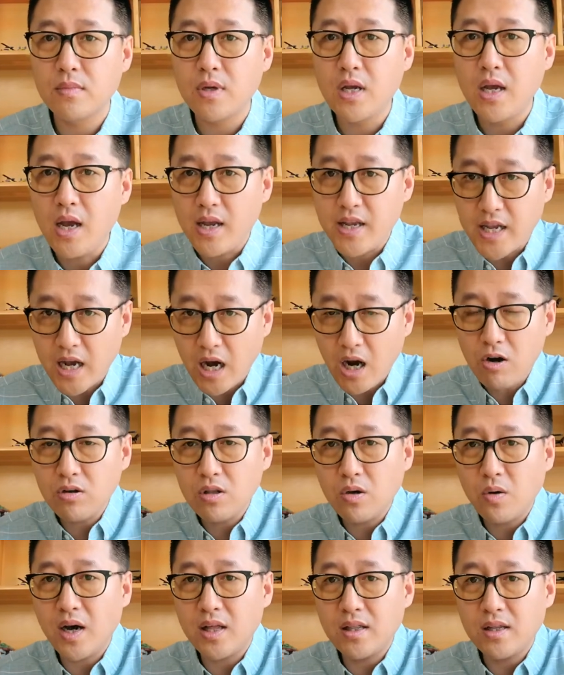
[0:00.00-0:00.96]
然后
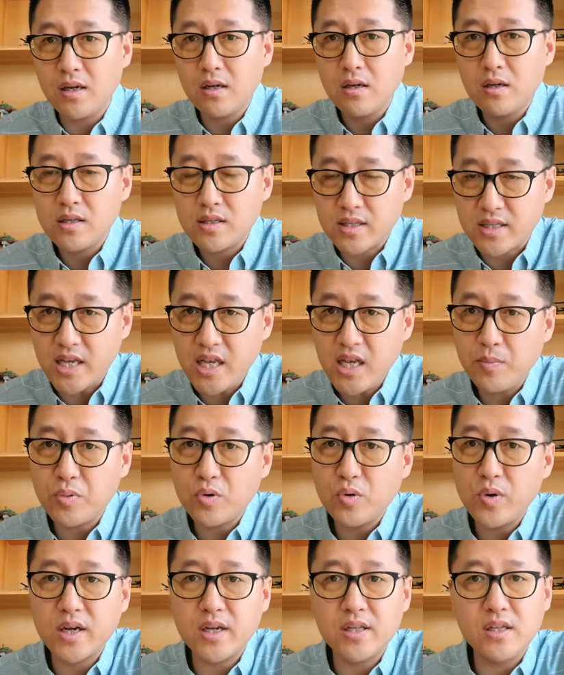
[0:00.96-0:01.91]
的话呢，谁也
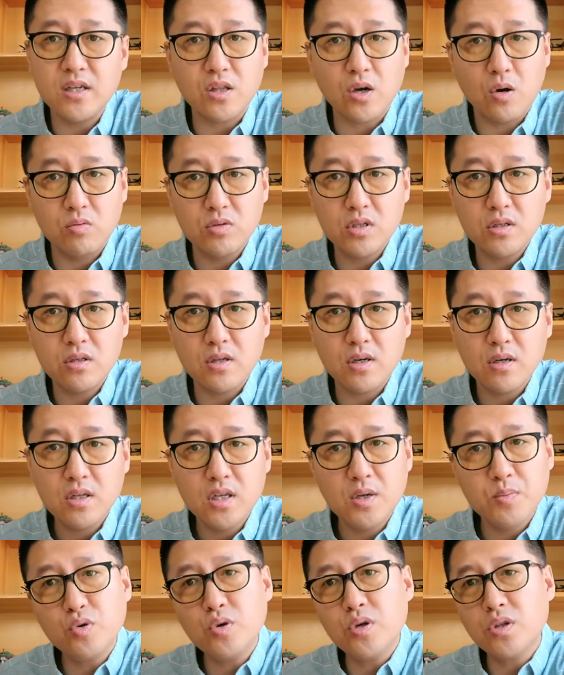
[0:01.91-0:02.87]
不会跟你同质的，
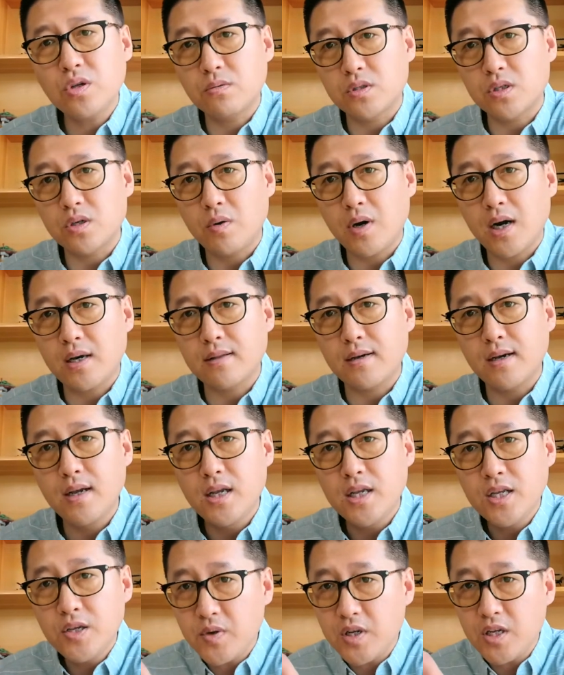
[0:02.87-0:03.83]
你不会同质化的，
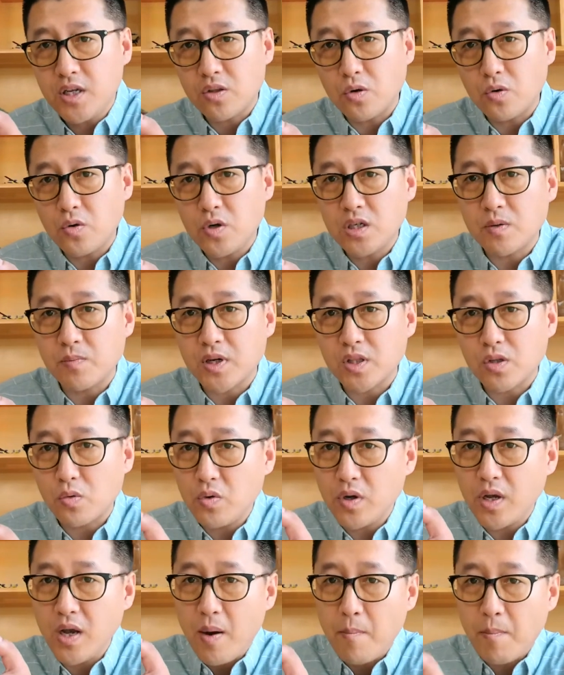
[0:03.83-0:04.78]
因为你都会什么，都
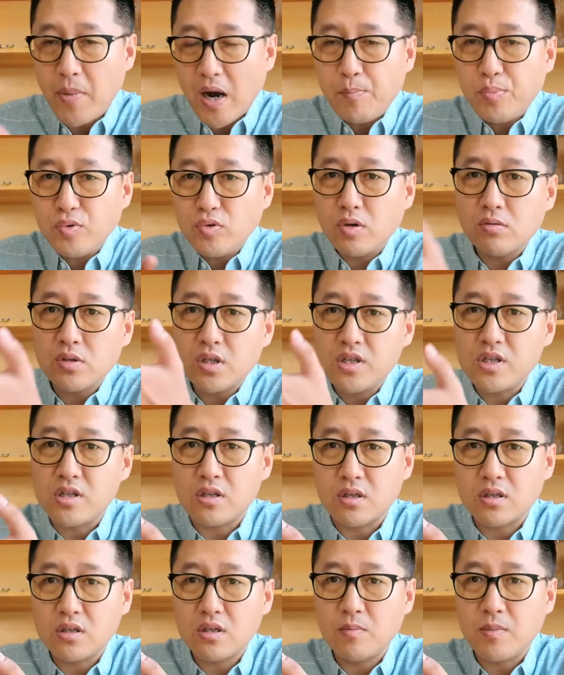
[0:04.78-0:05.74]
会把不同的
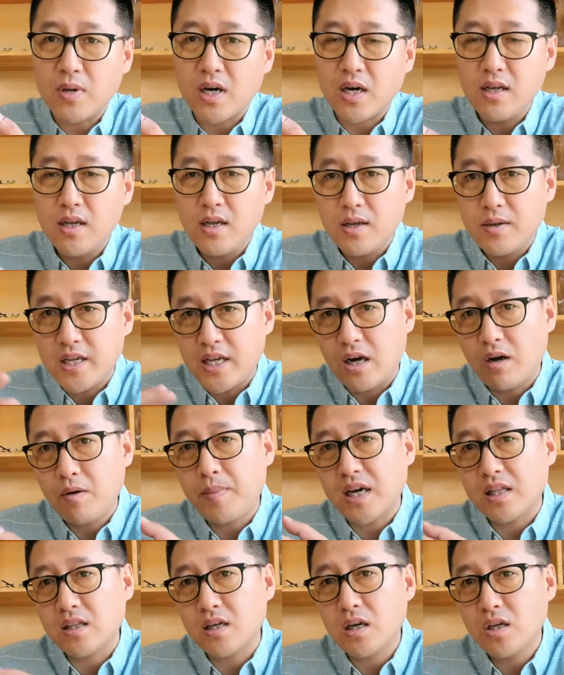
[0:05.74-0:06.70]
形式嘛，然后
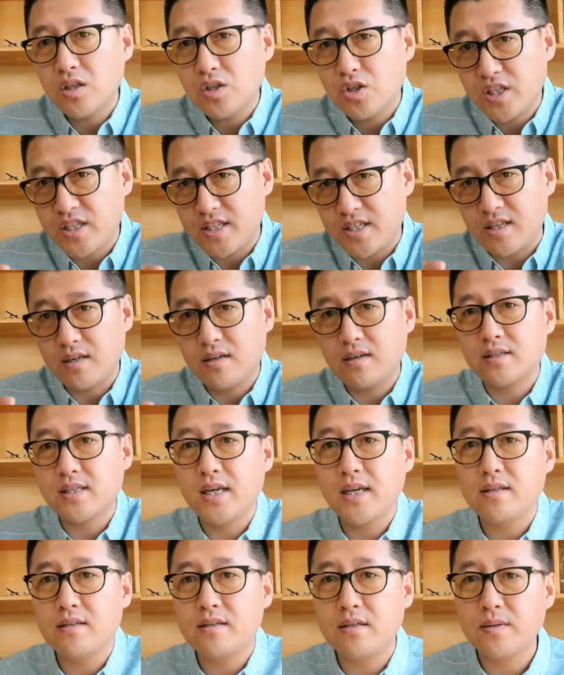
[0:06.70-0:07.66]
把它结合
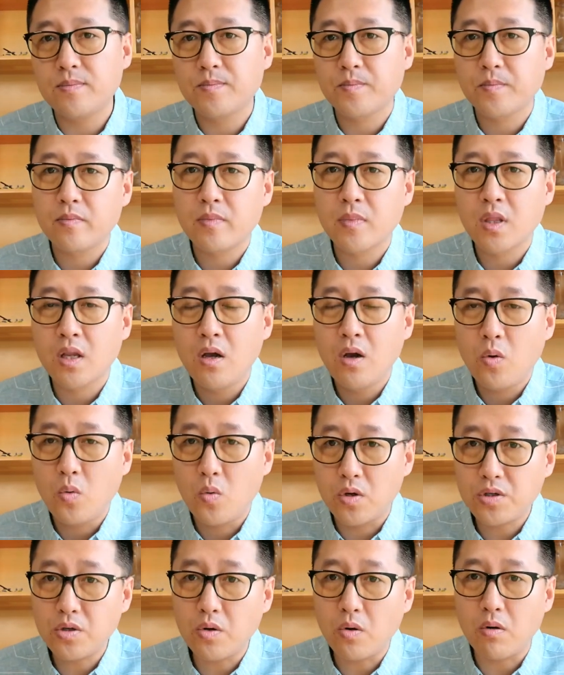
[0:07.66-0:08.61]
在一起。
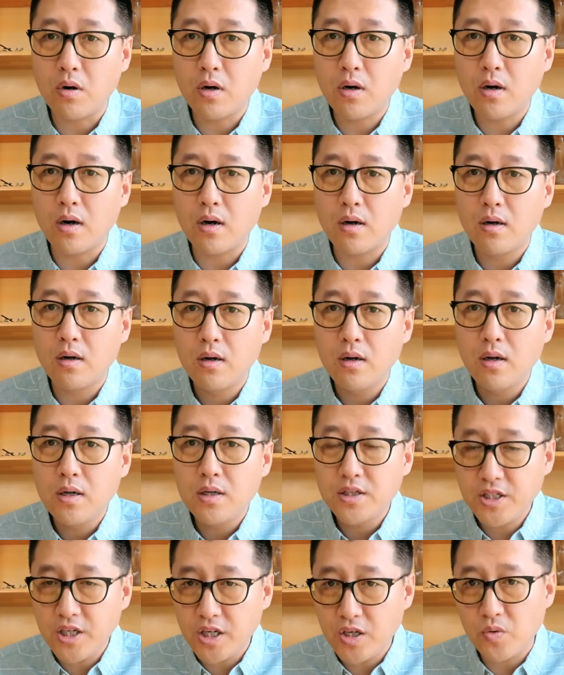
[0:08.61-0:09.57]
我是红鹤，
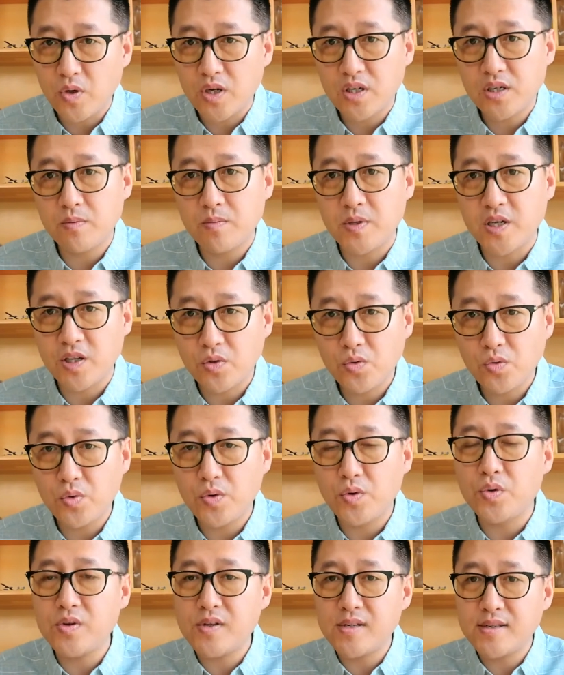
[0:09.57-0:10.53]
这段视频
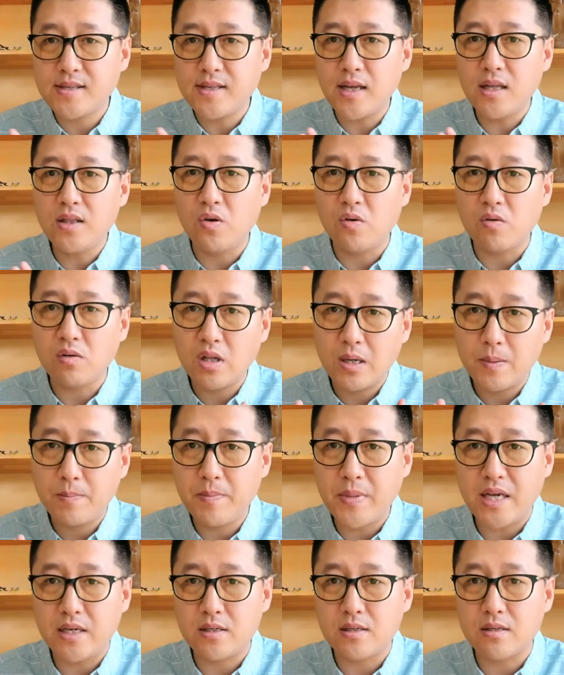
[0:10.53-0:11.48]
对于三农的、
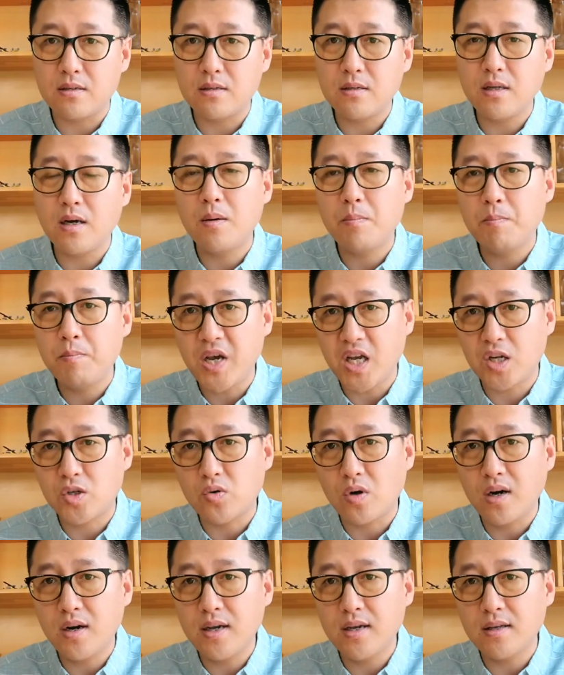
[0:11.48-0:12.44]
美食的、美
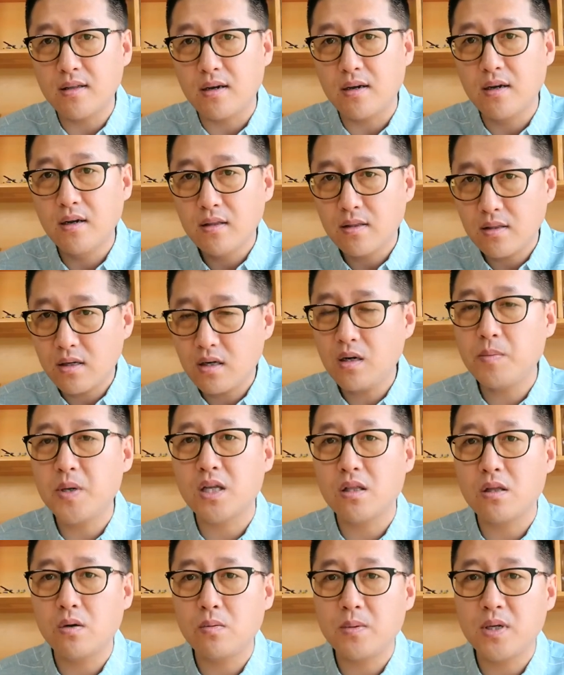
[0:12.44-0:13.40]
妆类的特
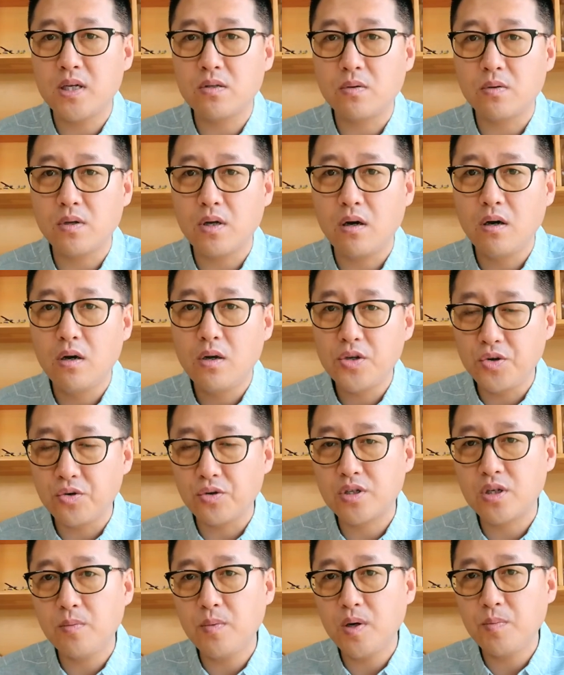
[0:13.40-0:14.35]
别特别重要。有
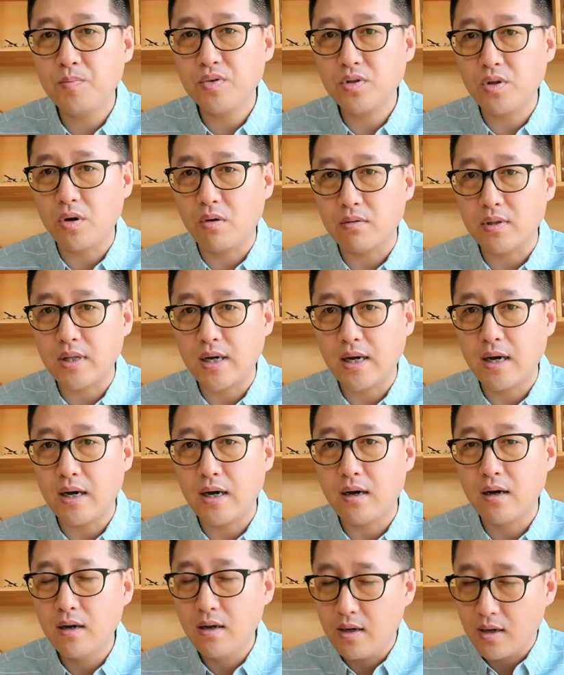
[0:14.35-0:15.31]
什么不懂的
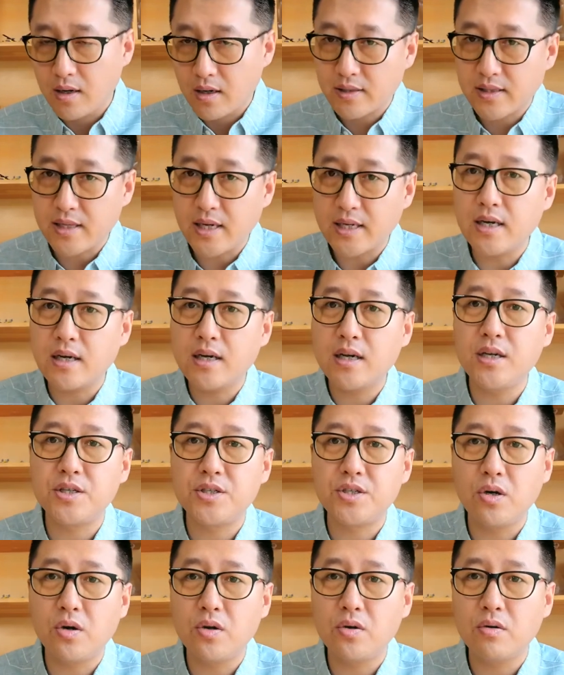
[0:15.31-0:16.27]
啊？大家可以
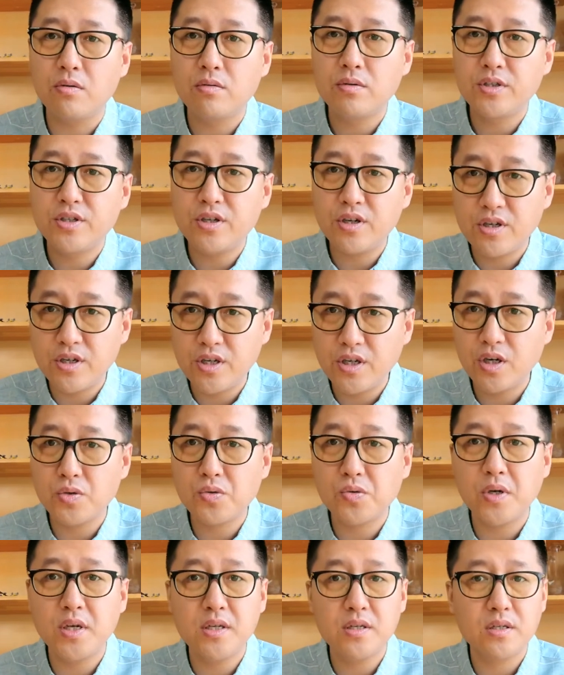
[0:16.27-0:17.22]
交流，这是一个
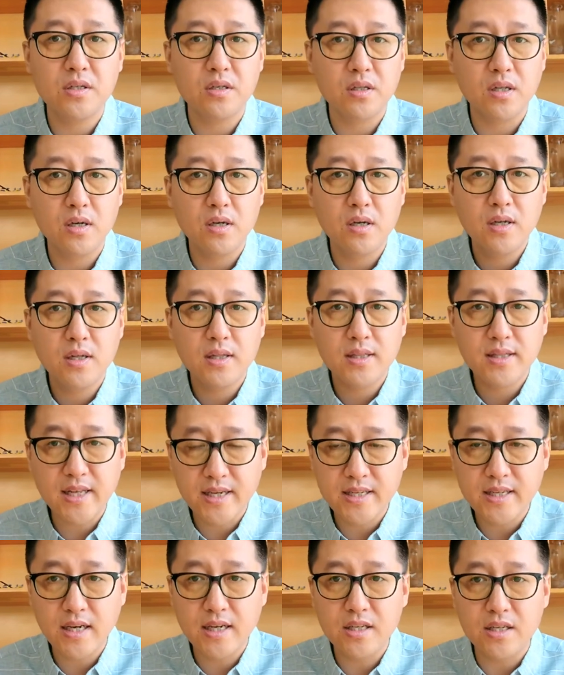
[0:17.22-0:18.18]
专业性的，
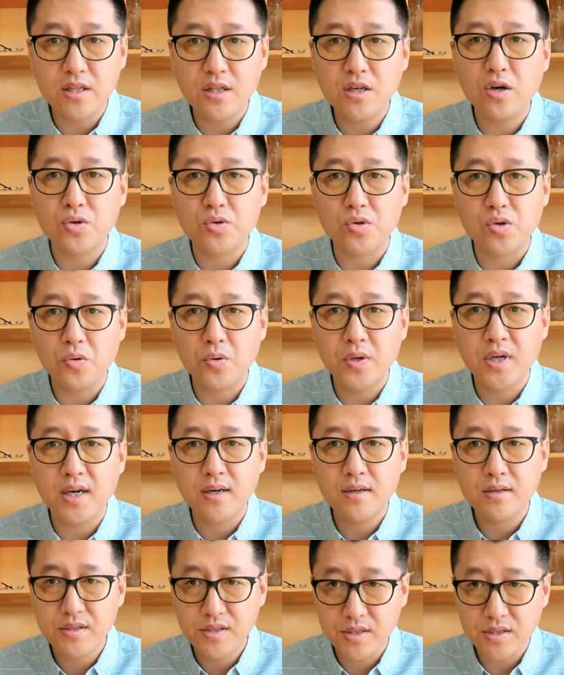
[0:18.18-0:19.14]
大家一定要学会啊！
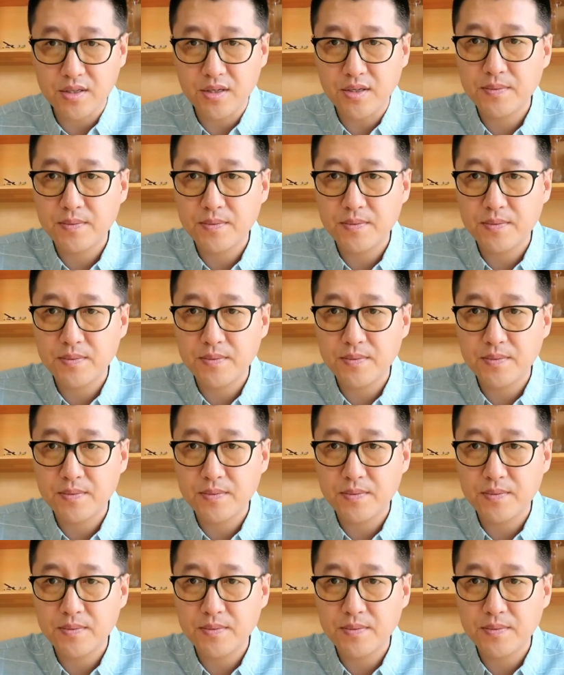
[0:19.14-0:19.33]
谢谢。